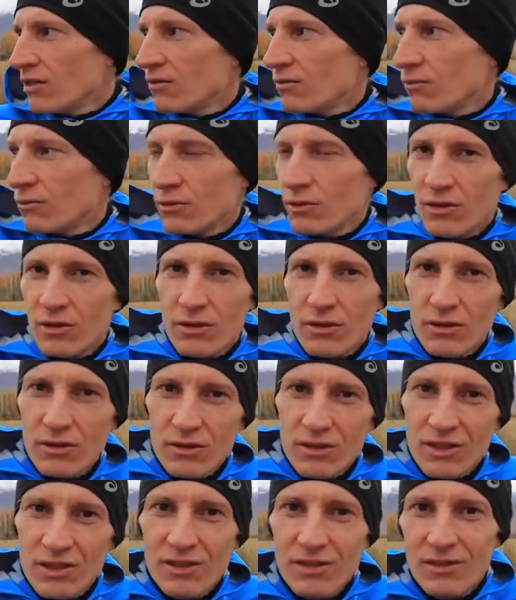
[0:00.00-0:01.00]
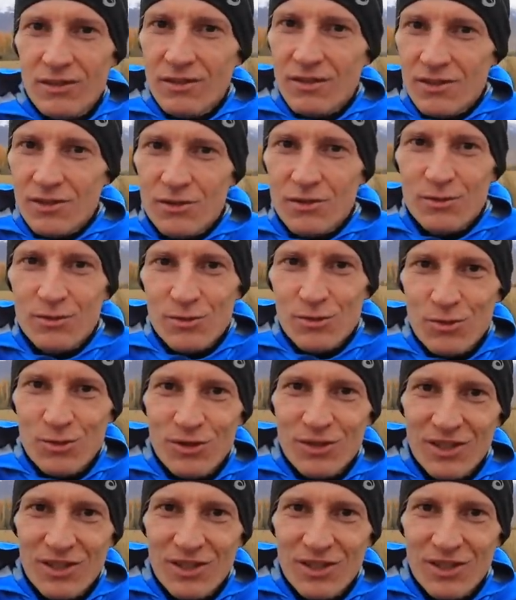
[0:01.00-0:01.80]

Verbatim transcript: Вон я сына начал чуть-чуть